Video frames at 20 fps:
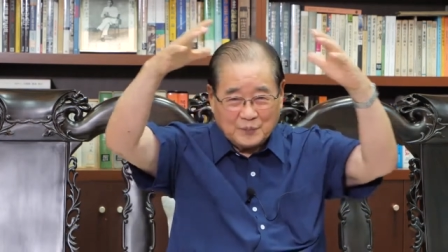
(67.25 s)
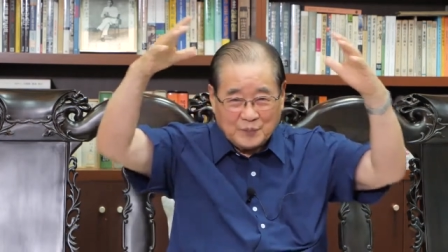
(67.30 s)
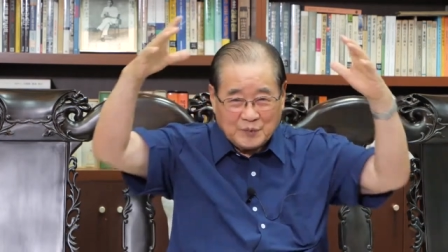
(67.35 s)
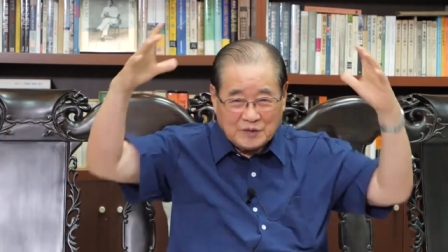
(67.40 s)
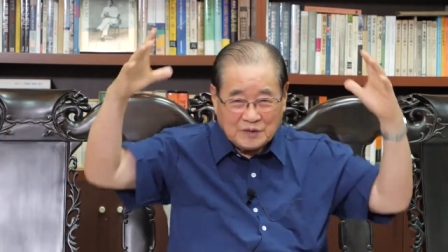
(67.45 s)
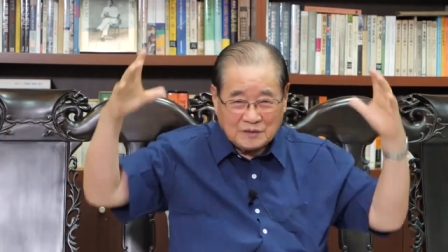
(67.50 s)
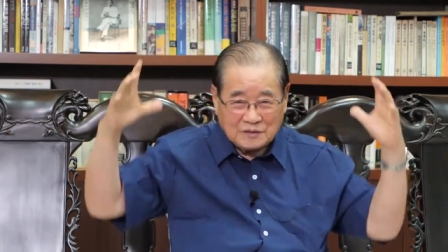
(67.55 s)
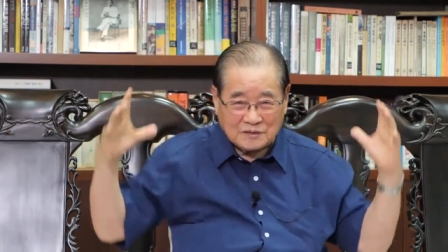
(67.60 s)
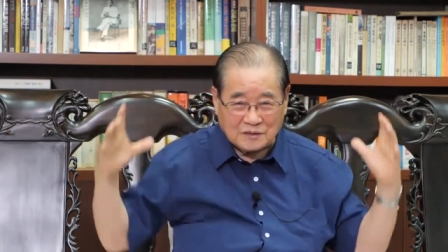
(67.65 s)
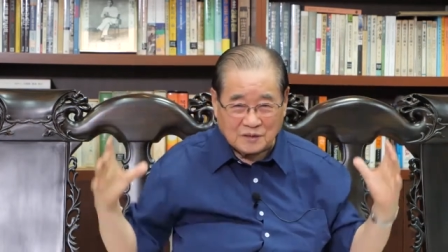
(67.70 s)

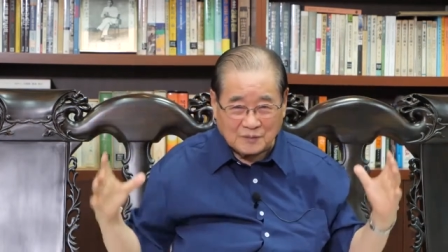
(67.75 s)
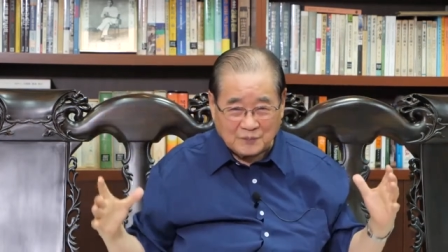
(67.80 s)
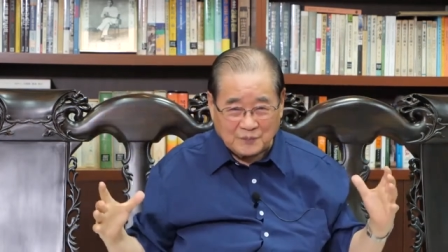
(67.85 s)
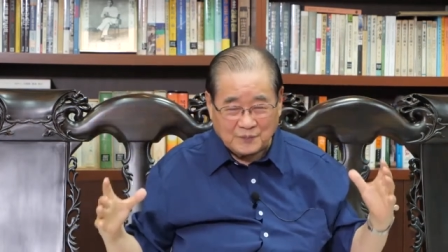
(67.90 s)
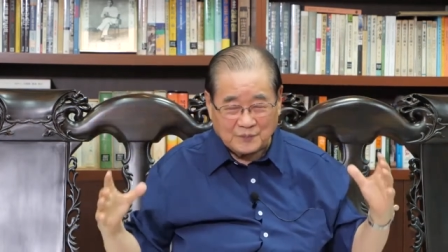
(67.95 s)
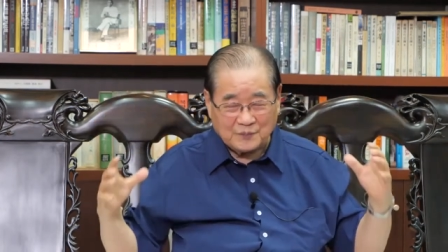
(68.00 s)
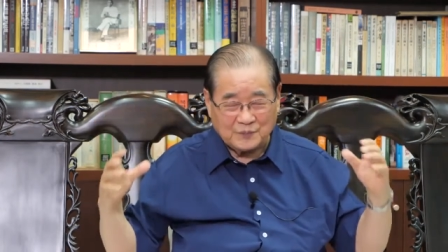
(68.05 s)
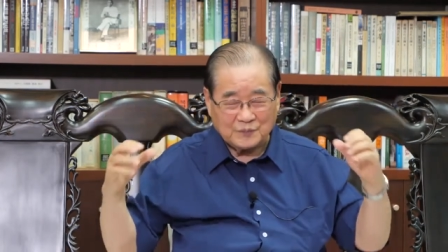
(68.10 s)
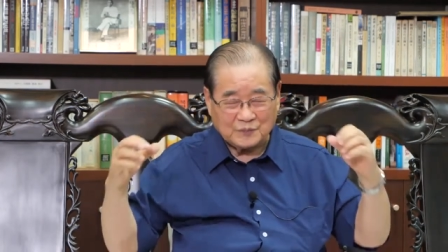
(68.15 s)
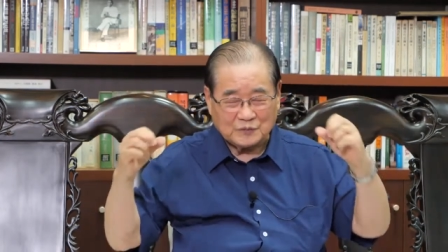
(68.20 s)

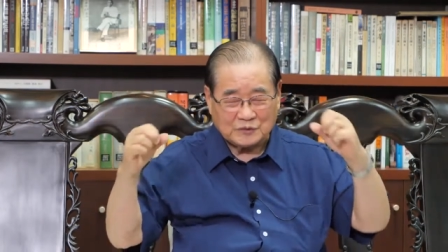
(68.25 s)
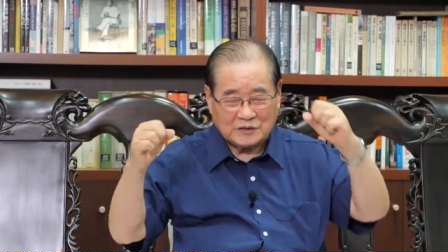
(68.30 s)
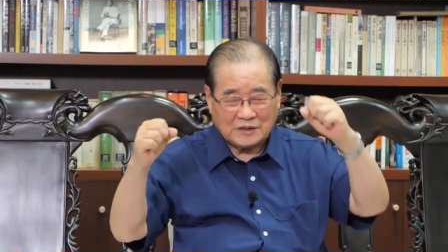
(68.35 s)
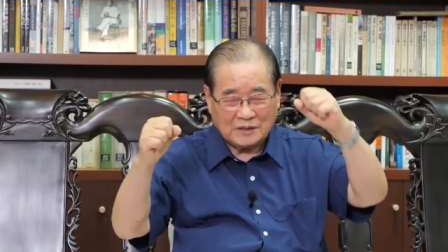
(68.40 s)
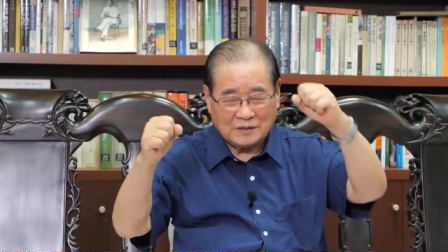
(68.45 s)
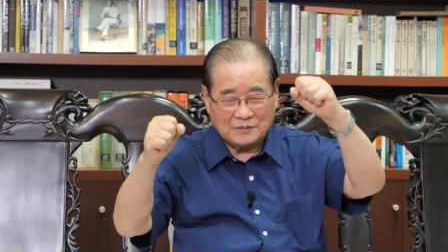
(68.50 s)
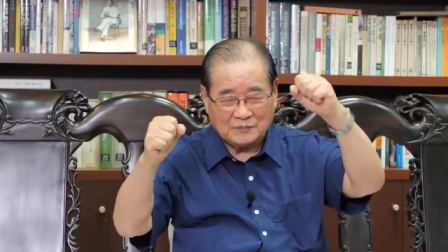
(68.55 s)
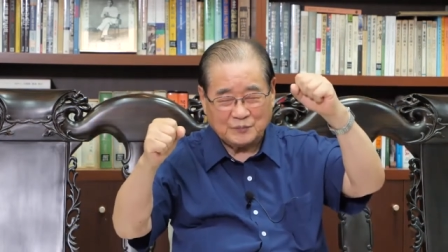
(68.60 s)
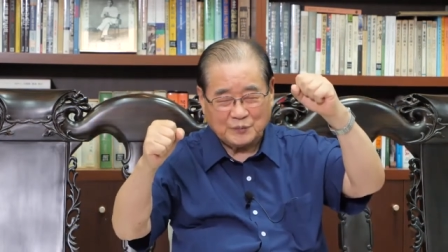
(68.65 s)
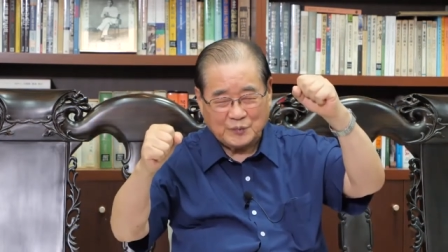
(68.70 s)
비저
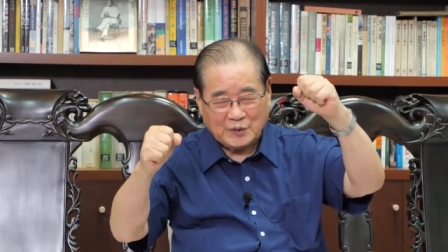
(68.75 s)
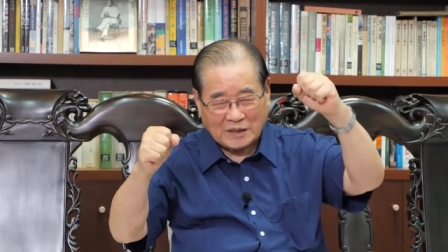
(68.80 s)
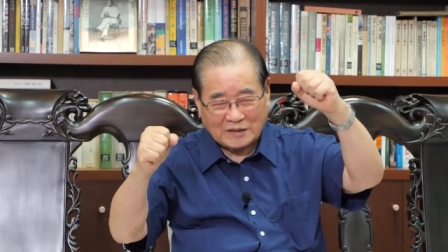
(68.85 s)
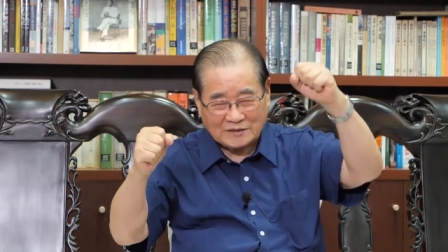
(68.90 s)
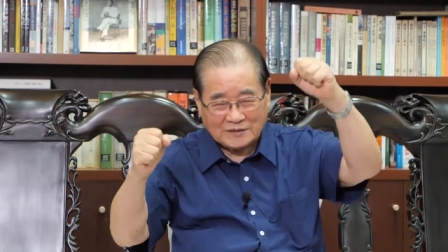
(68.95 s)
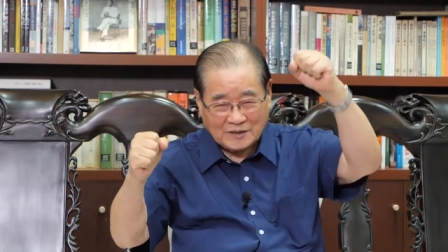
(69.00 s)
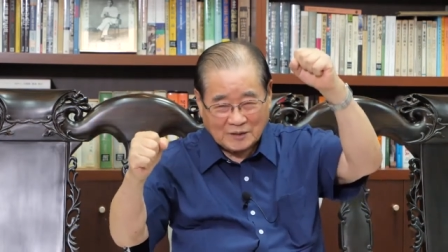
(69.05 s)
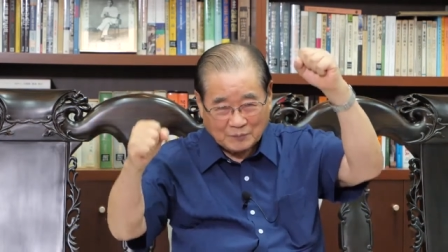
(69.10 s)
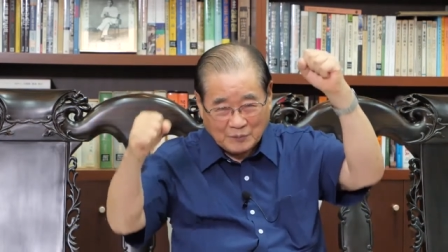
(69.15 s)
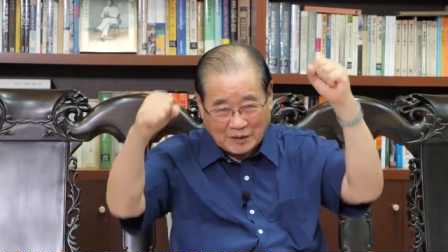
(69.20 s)
무슨
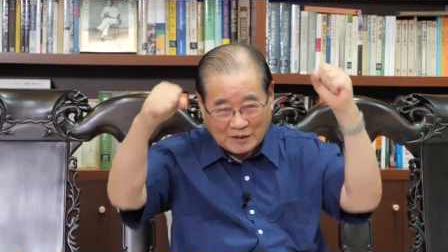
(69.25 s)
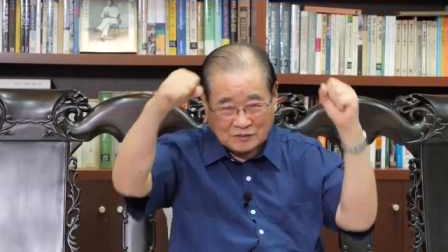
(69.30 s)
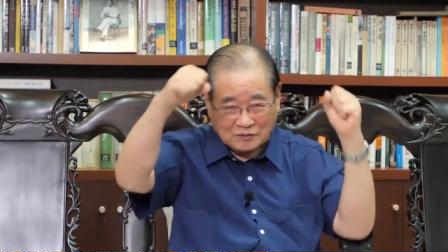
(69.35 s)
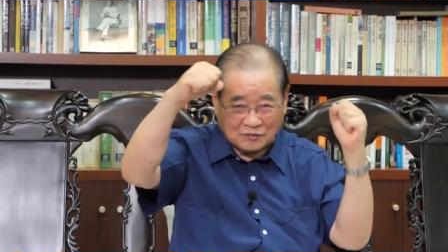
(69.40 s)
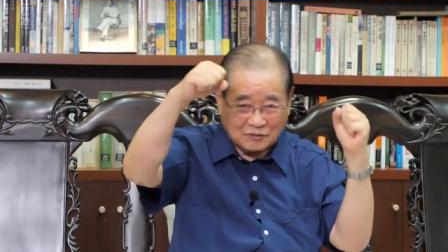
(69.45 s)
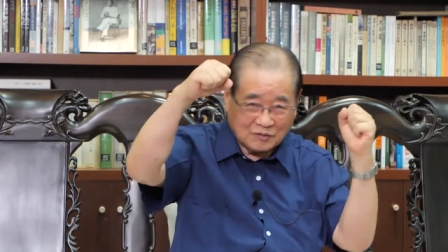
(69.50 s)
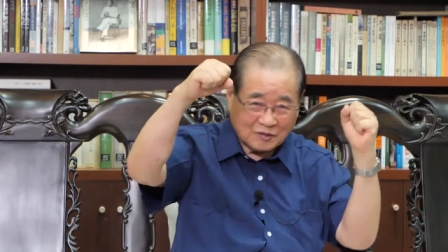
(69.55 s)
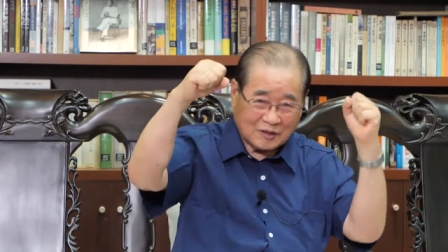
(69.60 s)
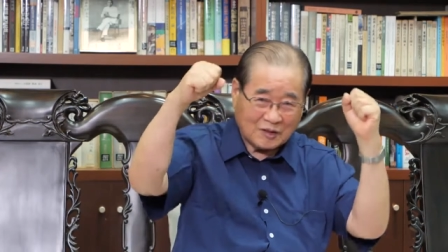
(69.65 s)
플라스틱 판으로 예.